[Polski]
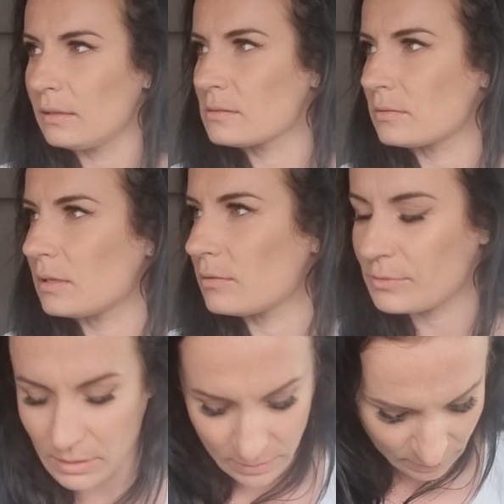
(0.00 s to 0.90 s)
Co za
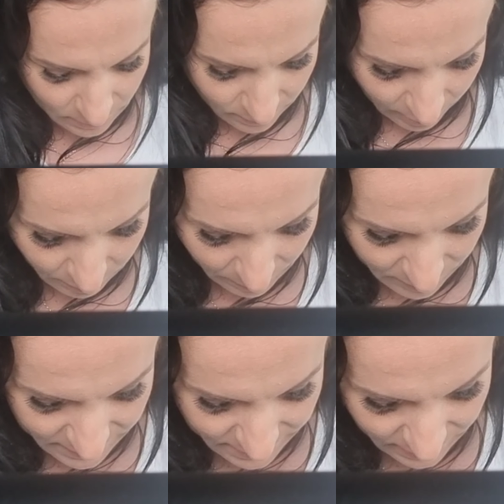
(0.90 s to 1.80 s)
ludzi? Jak mnie
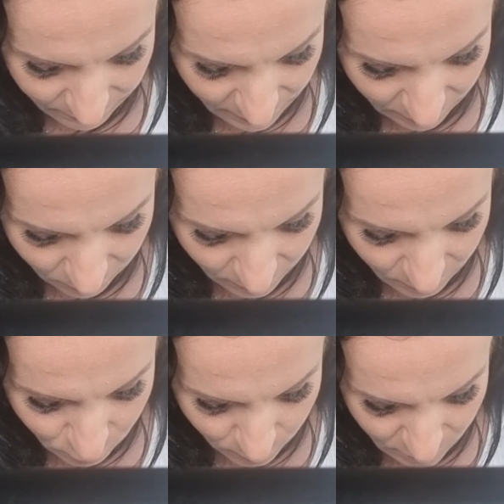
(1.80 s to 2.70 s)
postawi na nogi,
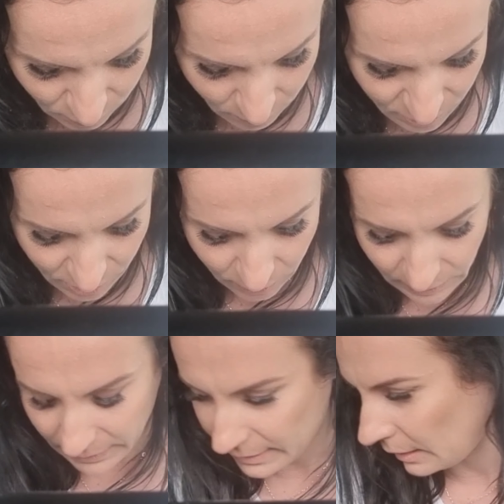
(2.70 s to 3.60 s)
już marzyło mi się o
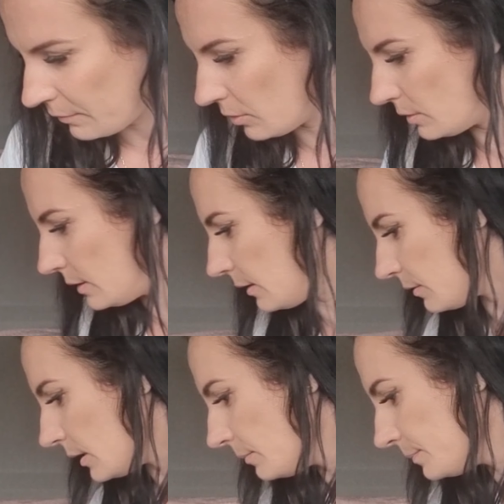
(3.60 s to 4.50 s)
tej kawie od
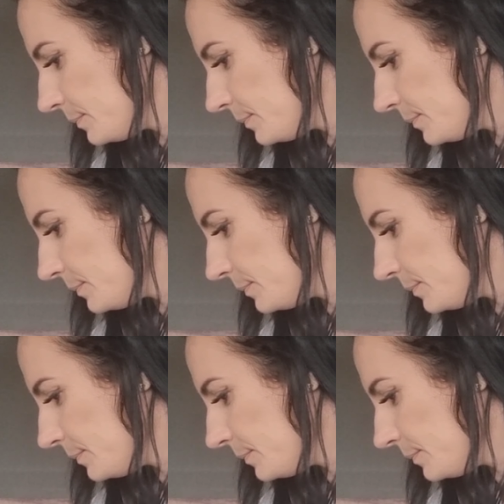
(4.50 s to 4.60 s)
dawna.